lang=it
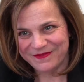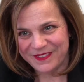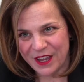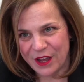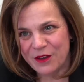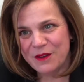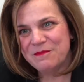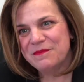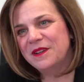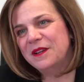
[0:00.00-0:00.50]

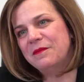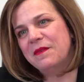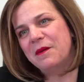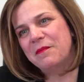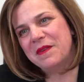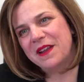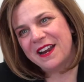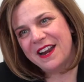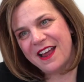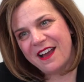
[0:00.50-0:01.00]
No? Prima
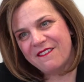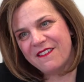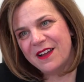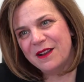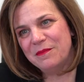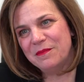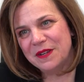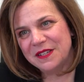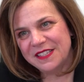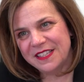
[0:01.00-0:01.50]
parlava
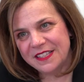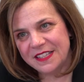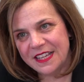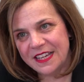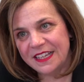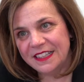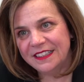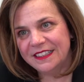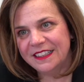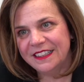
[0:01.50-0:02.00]
il
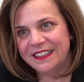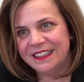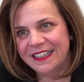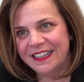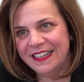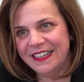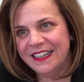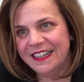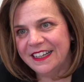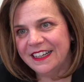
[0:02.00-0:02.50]
presidente
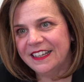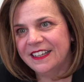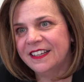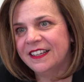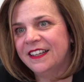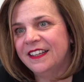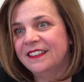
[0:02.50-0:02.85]
del,